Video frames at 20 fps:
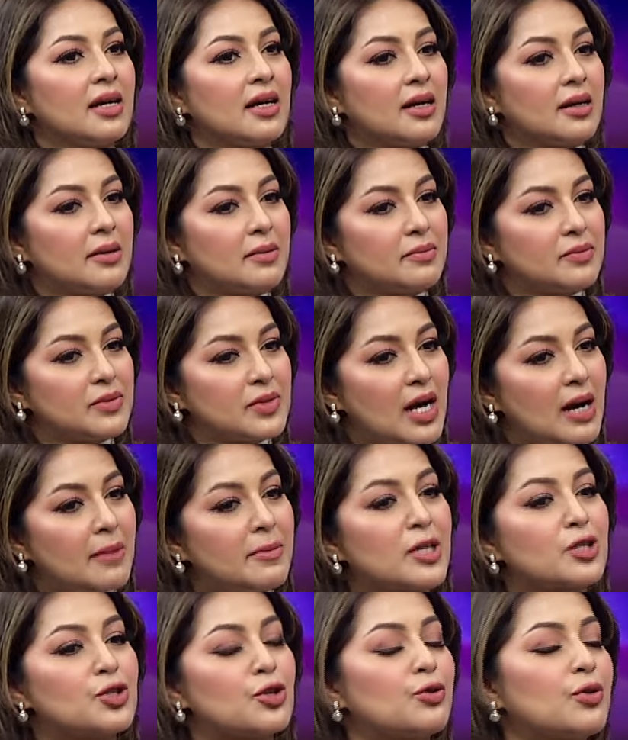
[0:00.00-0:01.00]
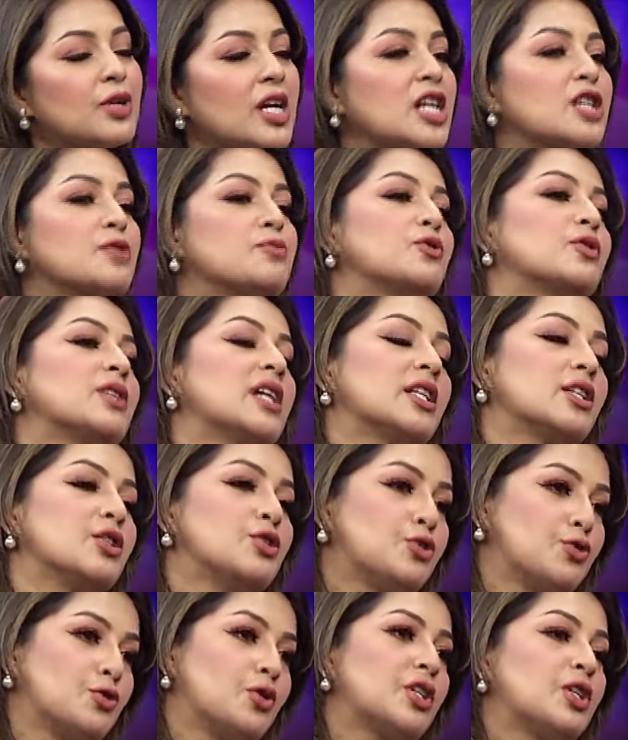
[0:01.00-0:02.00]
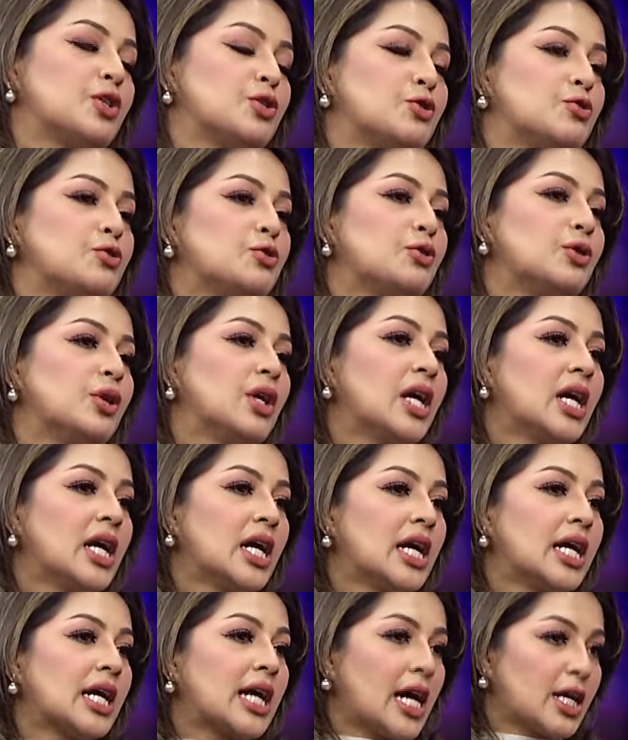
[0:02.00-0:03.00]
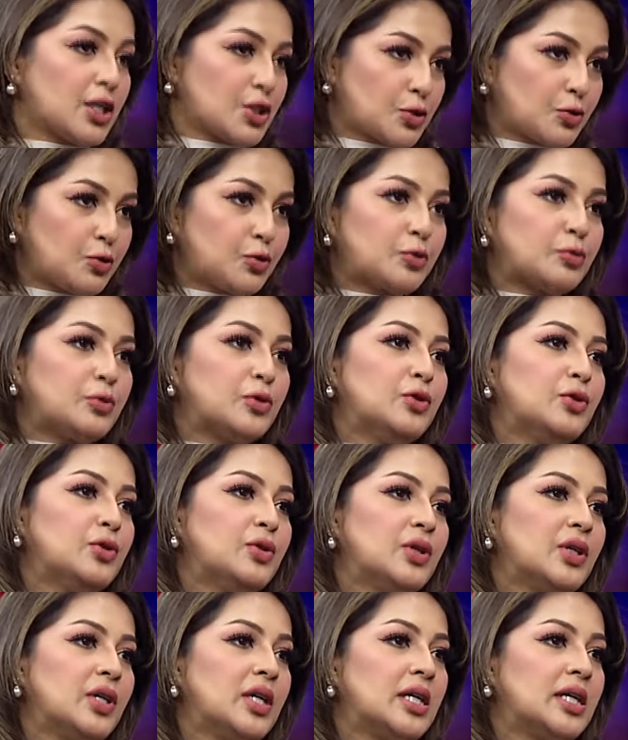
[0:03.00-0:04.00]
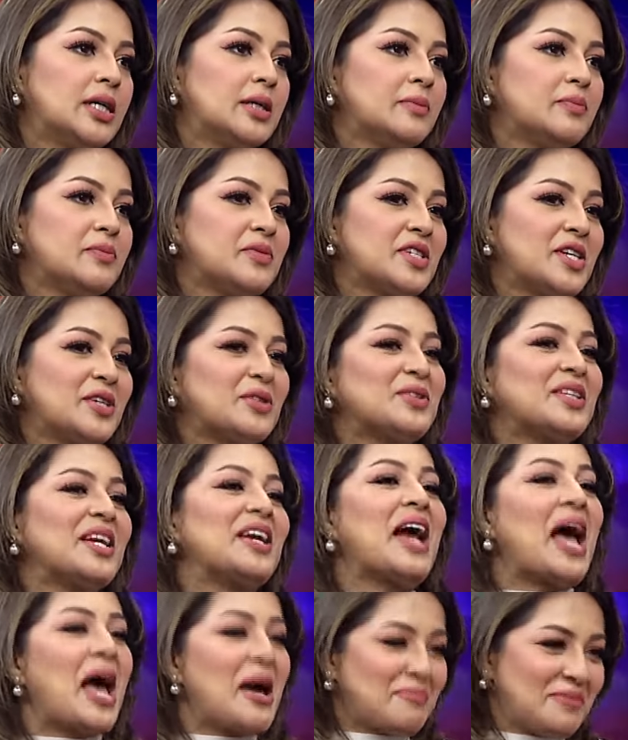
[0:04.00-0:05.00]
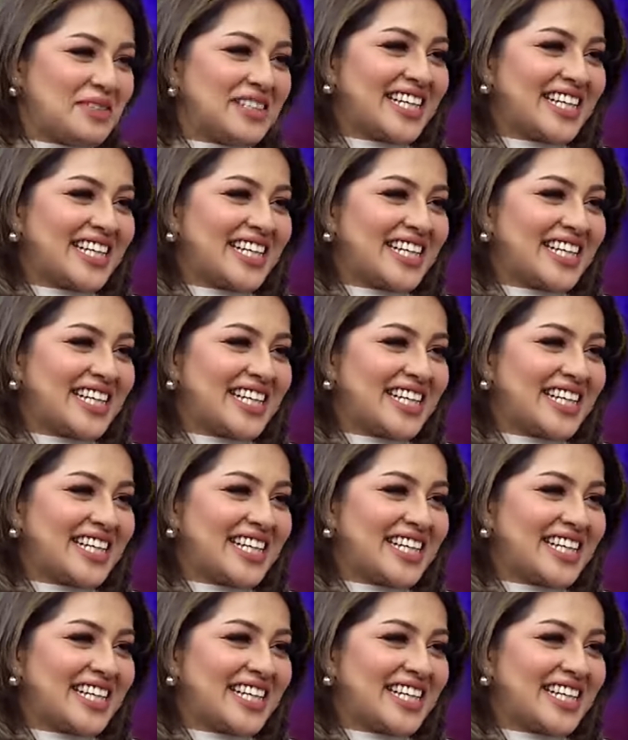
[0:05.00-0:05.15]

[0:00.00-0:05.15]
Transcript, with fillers: um, আবার যখন আসবো তাদের জন্য কিছু কাজ করব যেন তারা হ্যাপি